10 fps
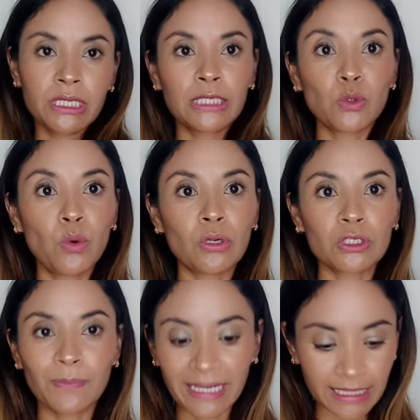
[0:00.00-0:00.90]
chicas
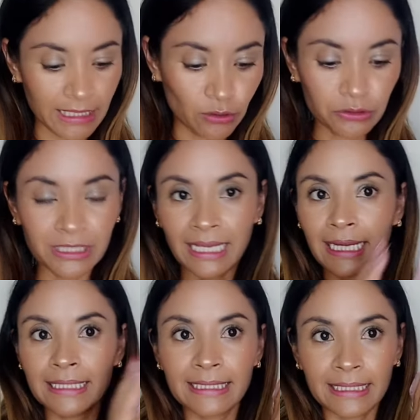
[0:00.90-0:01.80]
unos paquetitos de
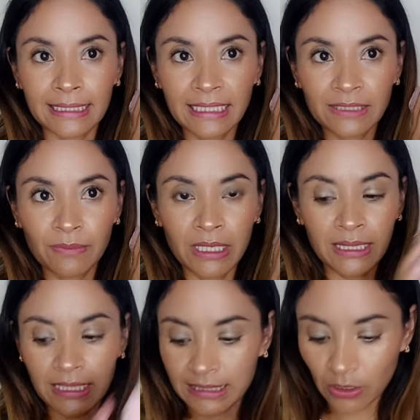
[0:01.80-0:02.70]
calcetitas,
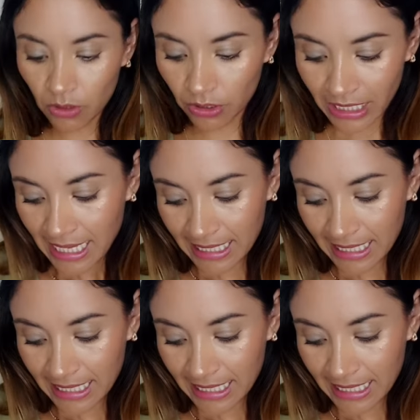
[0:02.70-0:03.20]
miren de este color,